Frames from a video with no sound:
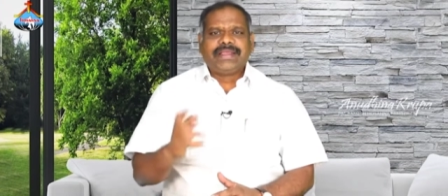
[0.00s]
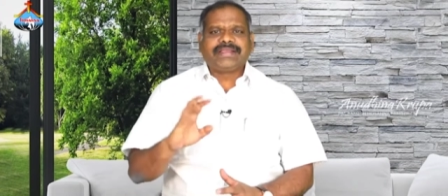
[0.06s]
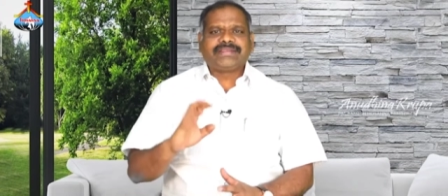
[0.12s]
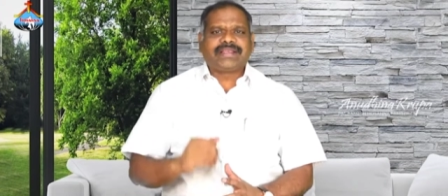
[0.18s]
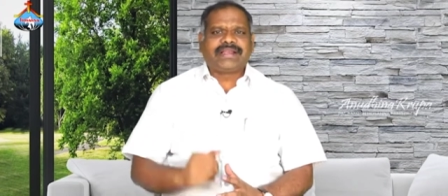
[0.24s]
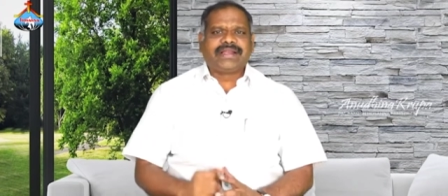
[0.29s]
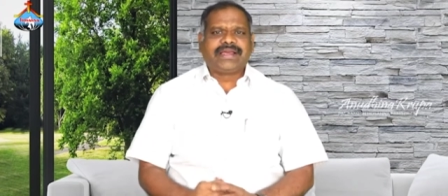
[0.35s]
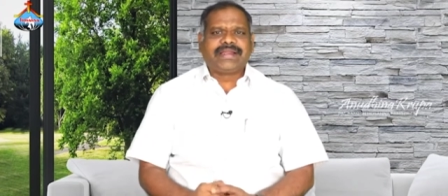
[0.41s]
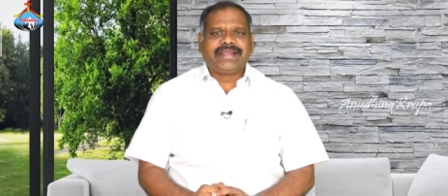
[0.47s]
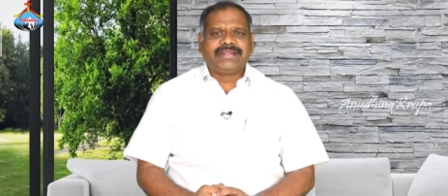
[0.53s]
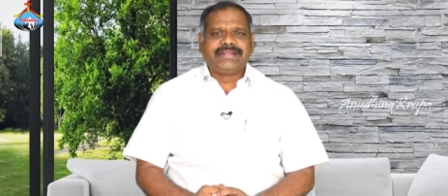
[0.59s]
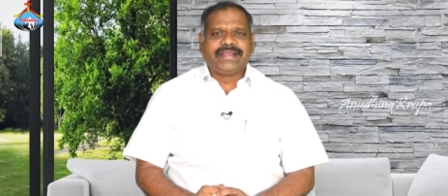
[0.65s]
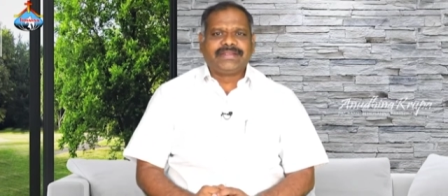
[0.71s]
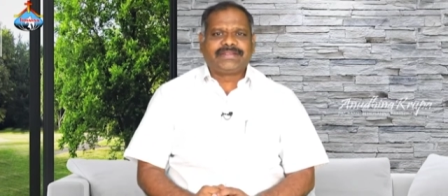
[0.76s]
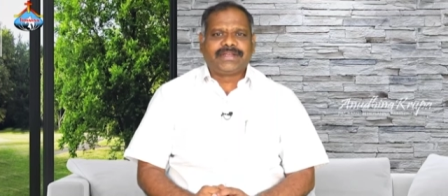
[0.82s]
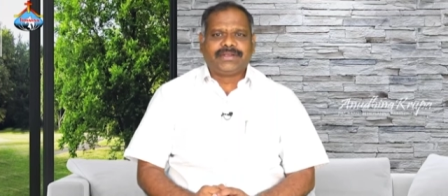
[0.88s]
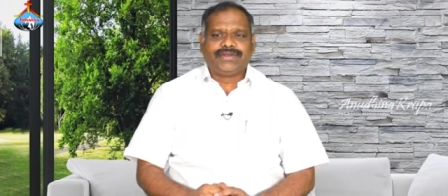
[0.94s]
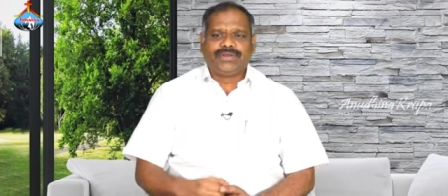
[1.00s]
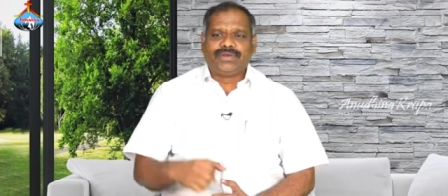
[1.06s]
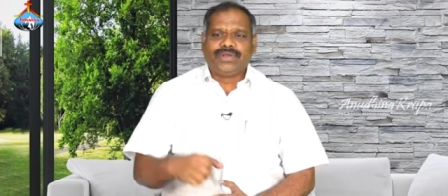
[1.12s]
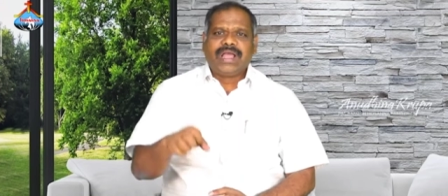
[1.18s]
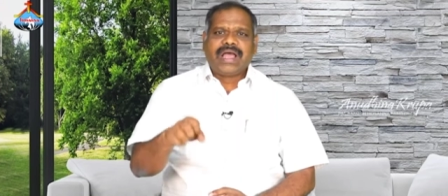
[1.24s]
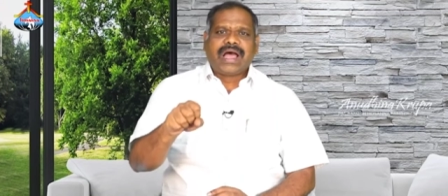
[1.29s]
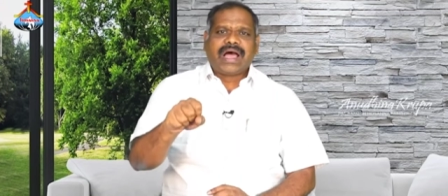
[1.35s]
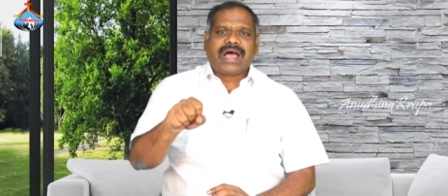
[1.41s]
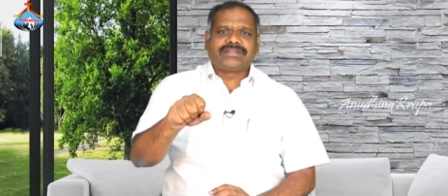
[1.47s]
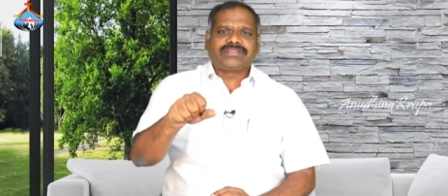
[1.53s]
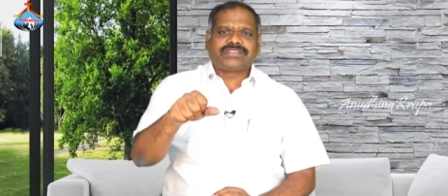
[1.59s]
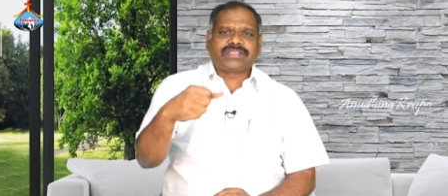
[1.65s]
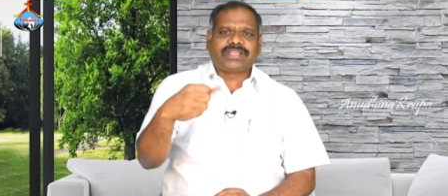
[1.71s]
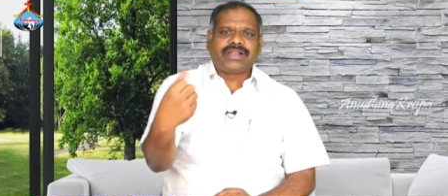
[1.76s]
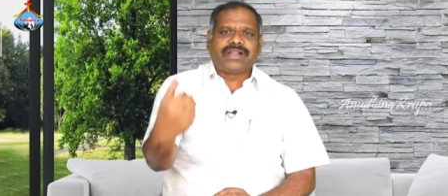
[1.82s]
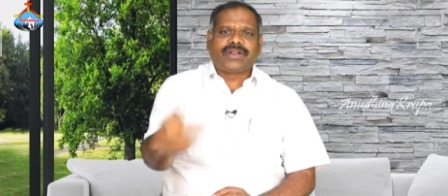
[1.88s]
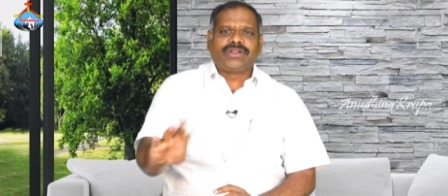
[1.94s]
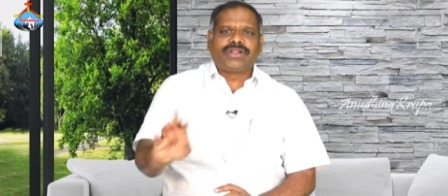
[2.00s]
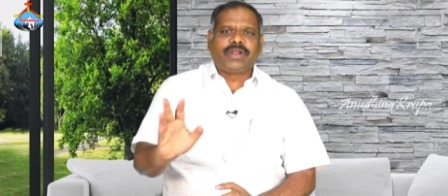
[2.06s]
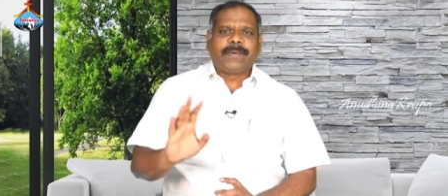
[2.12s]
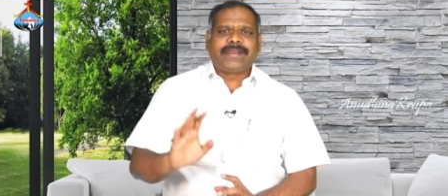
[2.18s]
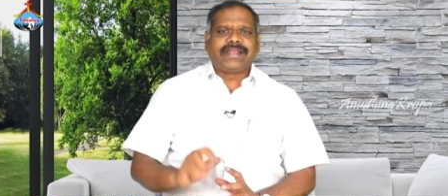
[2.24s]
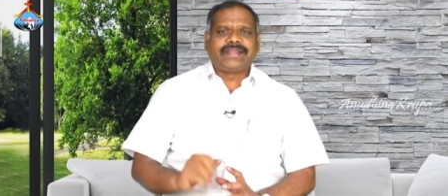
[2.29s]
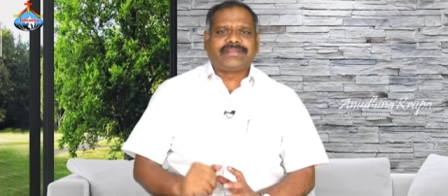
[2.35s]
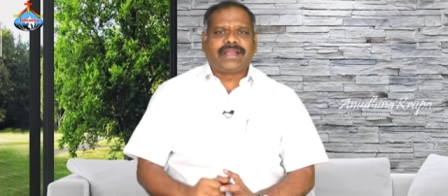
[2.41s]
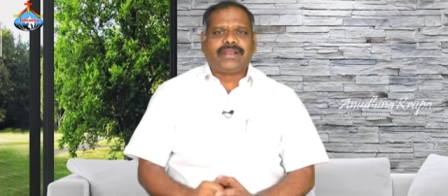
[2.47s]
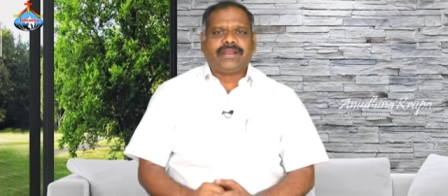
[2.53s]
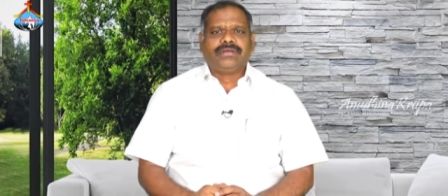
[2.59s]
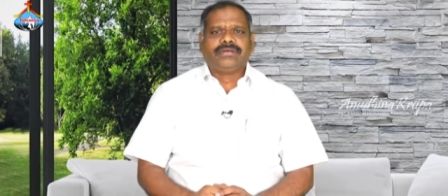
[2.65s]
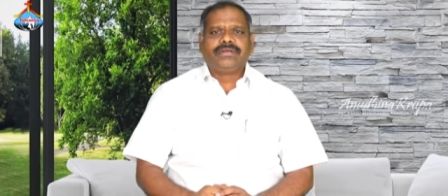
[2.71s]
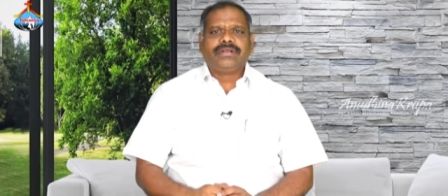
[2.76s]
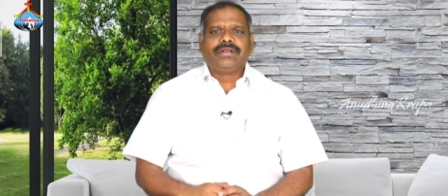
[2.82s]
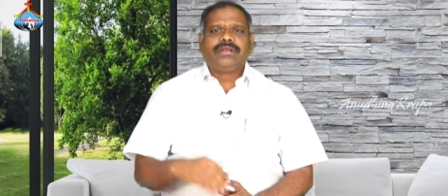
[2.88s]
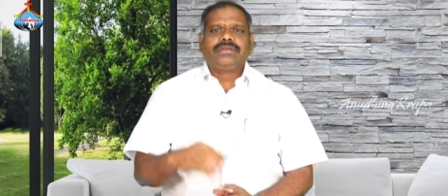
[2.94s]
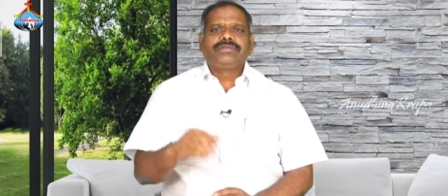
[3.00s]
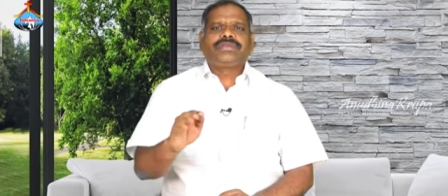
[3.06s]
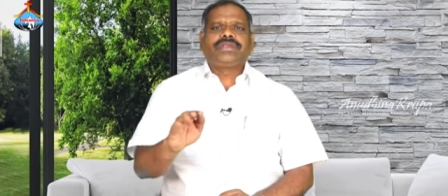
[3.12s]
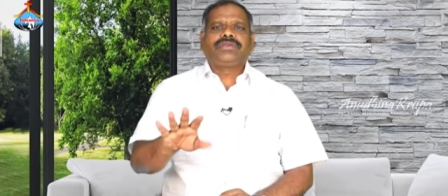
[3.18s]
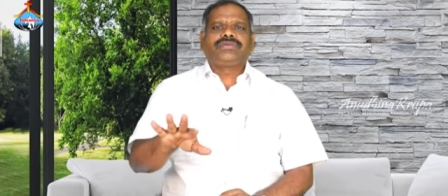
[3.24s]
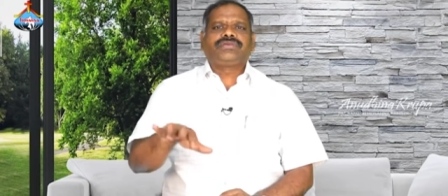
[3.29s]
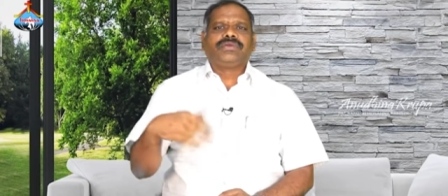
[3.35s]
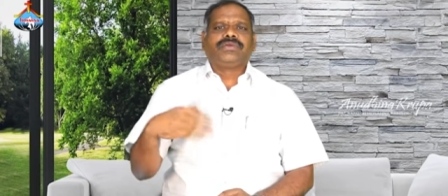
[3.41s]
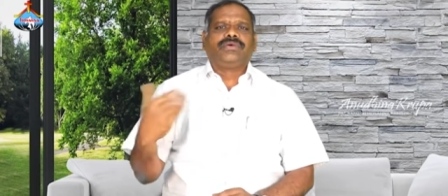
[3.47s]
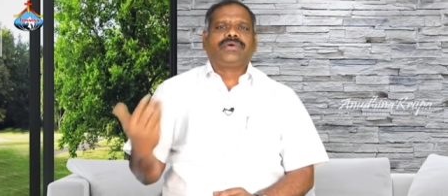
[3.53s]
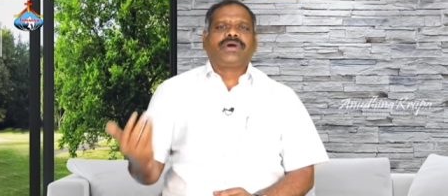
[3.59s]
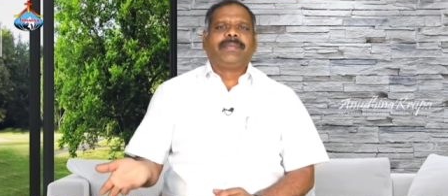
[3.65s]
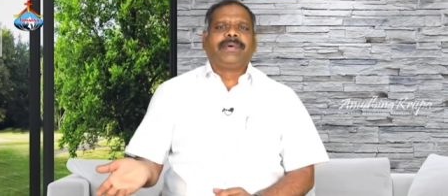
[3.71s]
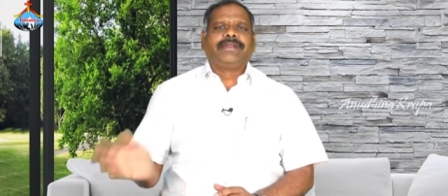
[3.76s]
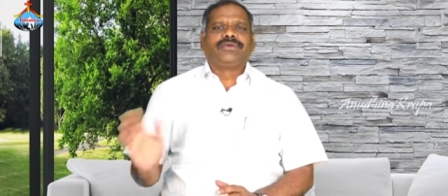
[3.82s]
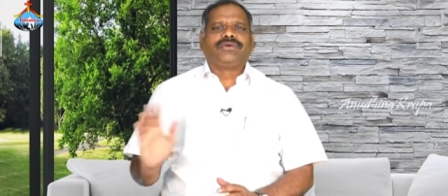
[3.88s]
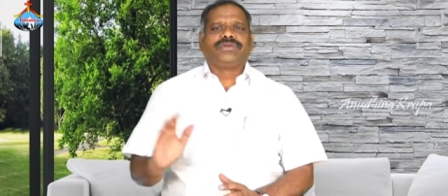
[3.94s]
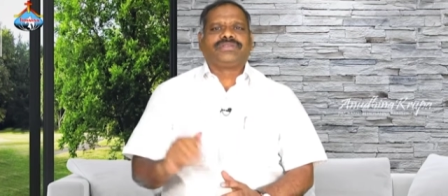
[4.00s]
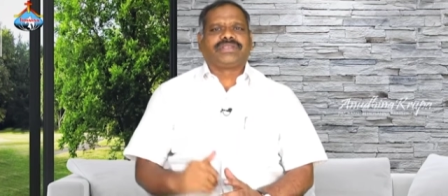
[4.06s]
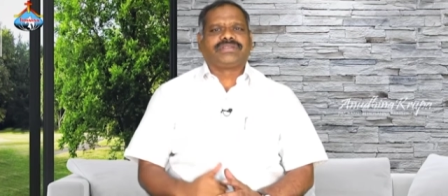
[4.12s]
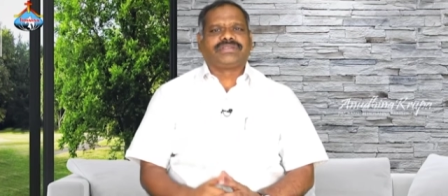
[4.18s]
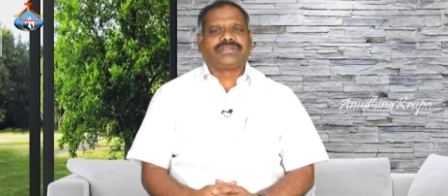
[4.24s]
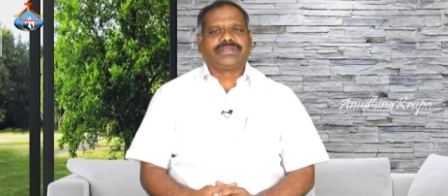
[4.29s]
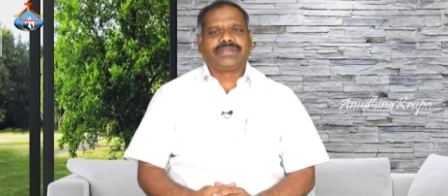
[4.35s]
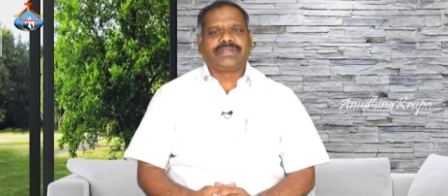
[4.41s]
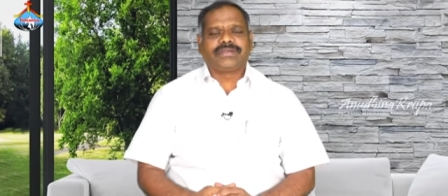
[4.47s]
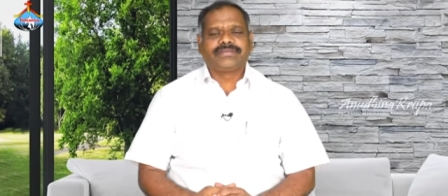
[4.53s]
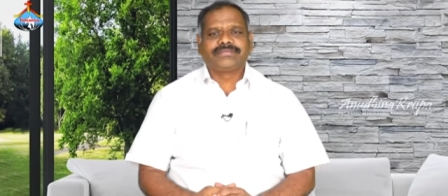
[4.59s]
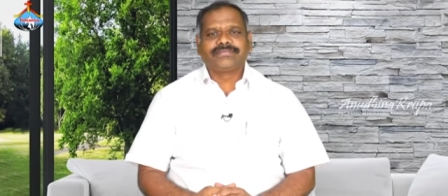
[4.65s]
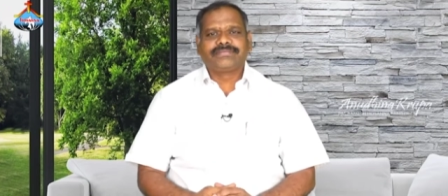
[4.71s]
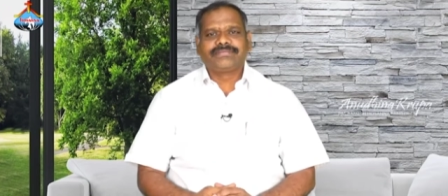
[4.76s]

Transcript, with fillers: ఏసన్ గారు ఏం చేశాడు ఆ చిల్లర వదిలిపెట్టేశాడు చేయి సులువుగా బయటకు వచ్చేసింది